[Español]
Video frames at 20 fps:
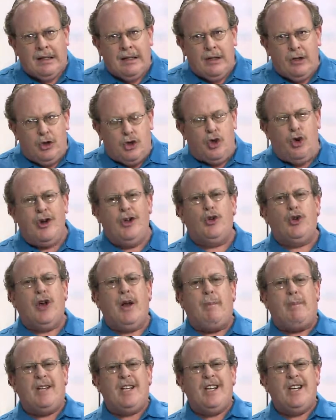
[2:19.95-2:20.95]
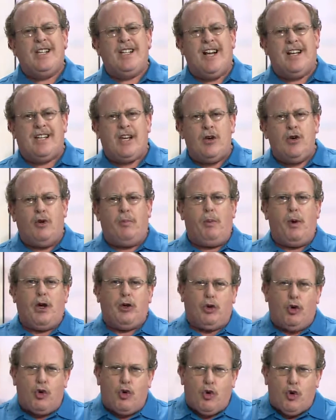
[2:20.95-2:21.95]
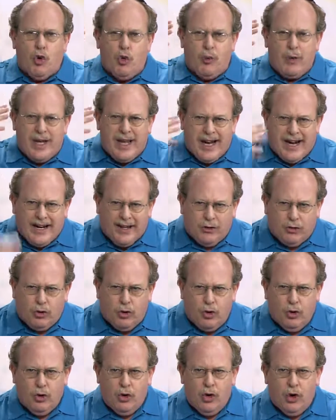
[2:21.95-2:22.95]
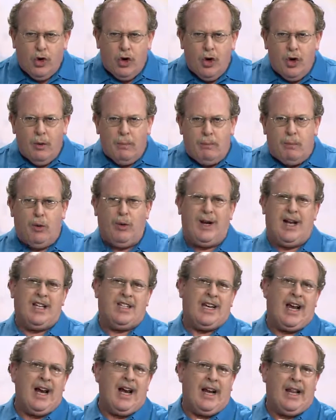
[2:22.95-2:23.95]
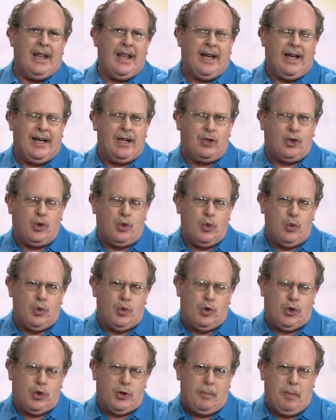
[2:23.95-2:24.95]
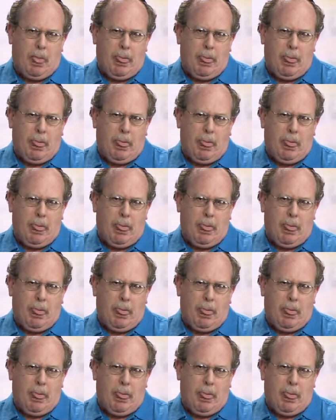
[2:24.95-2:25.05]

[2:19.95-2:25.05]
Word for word: Yo entro en la presencia del Señor porque estoy cubierto por la sangre de Jesús.